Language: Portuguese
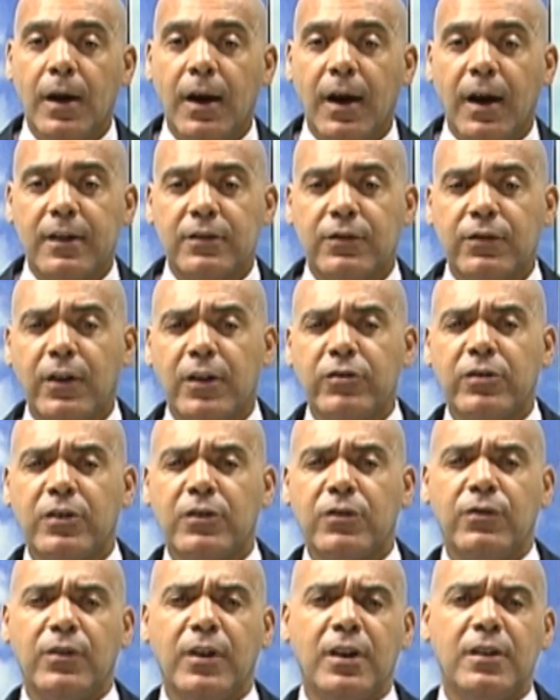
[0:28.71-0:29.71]
as
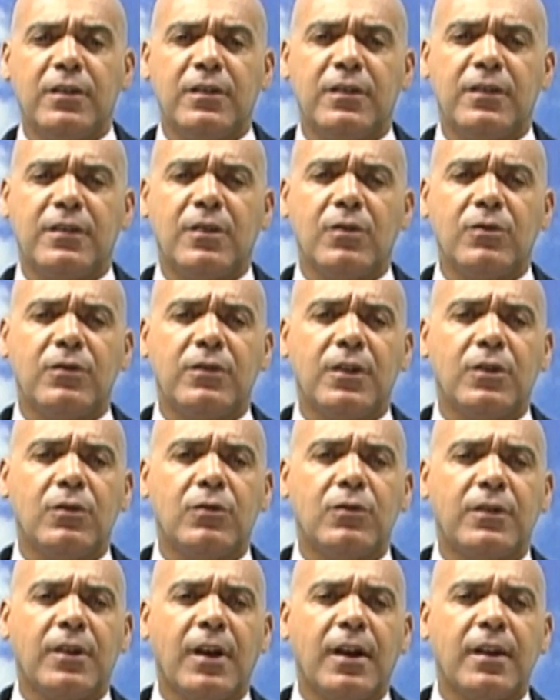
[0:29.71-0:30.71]
faixas verdes estão sendo
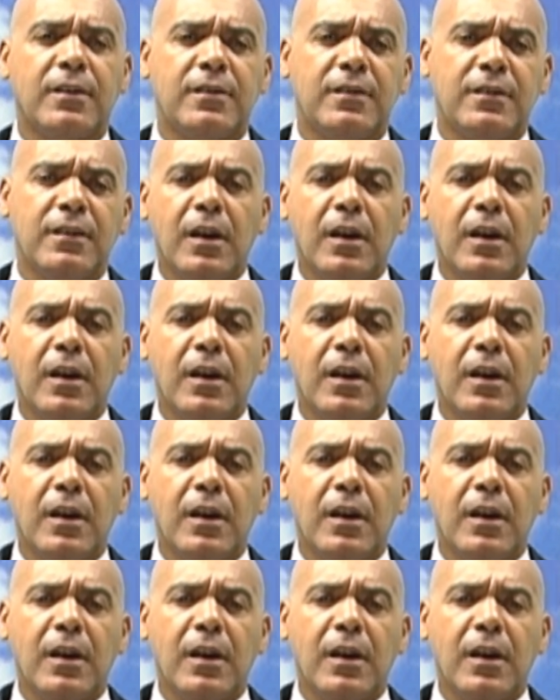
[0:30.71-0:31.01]
usadas